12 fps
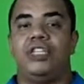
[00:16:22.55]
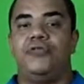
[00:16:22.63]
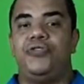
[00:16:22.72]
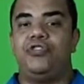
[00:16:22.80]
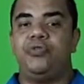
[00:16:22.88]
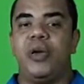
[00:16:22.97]

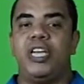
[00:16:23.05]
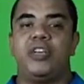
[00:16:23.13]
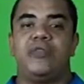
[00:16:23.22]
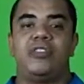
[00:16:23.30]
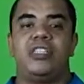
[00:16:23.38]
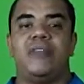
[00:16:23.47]

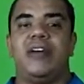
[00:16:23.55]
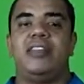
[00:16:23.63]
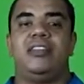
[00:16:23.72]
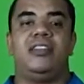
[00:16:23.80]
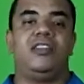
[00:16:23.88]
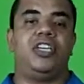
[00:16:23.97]
dificilmente você
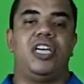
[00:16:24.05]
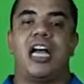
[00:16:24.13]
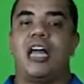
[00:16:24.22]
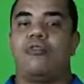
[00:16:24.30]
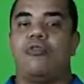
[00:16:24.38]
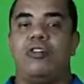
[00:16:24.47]
vai
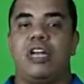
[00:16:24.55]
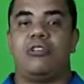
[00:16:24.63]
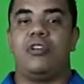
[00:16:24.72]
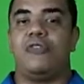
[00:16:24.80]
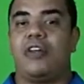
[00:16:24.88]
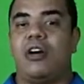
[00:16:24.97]
chegar no
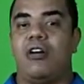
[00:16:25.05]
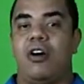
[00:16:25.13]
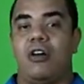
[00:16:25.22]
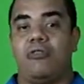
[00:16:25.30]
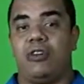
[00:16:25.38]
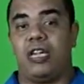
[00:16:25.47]
cortador e falar:
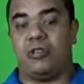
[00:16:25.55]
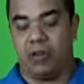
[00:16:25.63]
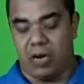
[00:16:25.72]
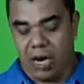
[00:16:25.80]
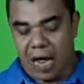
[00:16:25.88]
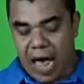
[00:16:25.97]
Ó, oh,
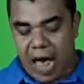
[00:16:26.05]
cortador,